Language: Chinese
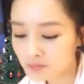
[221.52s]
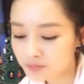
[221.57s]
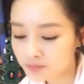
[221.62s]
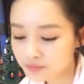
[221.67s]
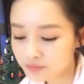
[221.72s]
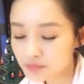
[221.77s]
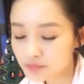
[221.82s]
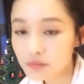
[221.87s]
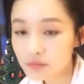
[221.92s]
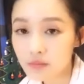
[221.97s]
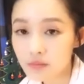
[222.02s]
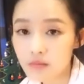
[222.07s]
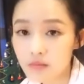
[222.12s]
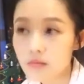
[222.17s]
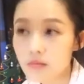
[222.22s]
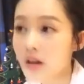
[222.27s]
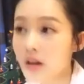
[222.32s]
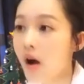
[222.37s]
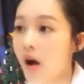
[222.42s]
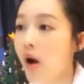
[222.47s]
来，因为刚刚已
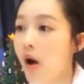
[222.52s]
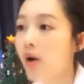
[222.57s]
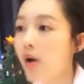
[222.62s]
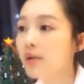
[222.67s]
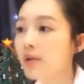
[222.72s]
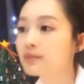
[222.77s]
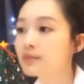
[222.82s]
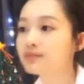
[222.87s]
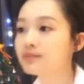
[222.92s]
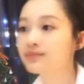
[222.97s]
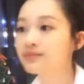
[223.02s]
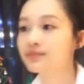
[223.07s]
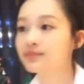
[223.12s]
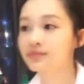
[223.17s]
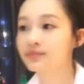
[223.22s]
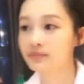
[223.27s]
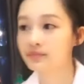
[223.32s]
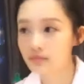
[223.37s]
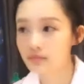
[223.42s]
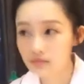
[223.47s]
经是这样了。
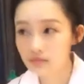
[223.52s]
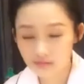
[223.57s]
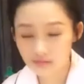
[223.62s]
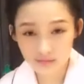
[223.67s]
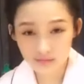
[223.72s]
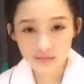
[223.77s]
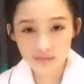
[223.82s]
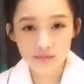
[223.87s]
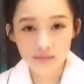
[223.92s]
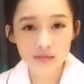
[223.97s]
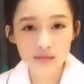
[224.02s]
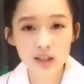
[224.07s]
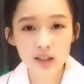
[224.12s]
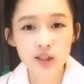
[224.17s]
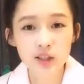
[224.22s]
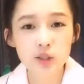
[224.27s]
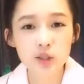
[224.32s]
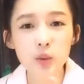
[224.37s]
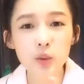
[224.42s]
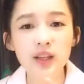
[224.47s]

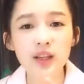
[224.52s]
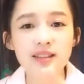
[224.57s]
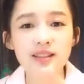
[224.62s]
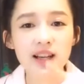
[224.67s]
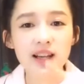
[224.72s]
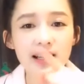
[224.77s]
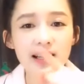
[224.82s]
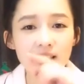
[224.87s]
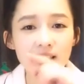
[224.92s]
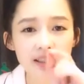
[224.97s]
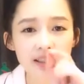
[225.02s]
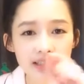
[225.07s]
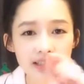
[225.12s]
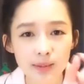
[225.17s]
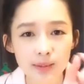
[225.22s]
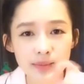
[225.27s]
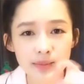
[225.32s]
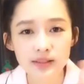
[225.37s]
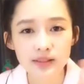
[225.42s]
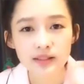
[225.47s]
可是我很想看到
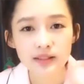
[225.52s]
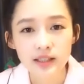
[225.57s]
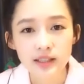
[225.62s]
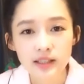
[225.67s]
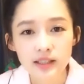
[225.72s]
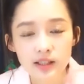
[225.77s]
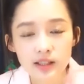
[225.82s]
他们